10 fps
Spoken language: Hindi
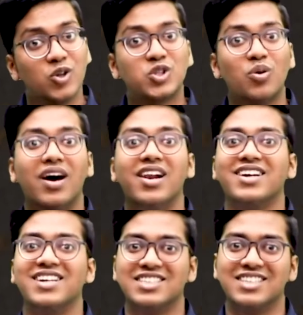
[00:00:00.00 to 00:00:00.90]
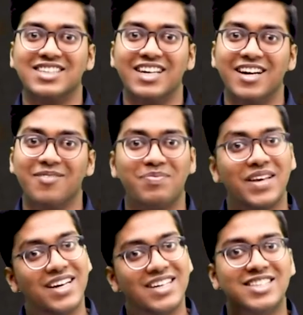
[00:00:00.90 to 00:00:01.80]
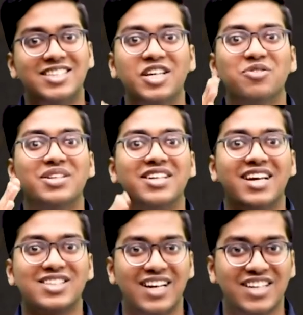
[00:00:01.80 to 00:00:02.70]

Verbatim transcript: उसको अलग कर सकते हैं सी यू इन द नेक्स्ट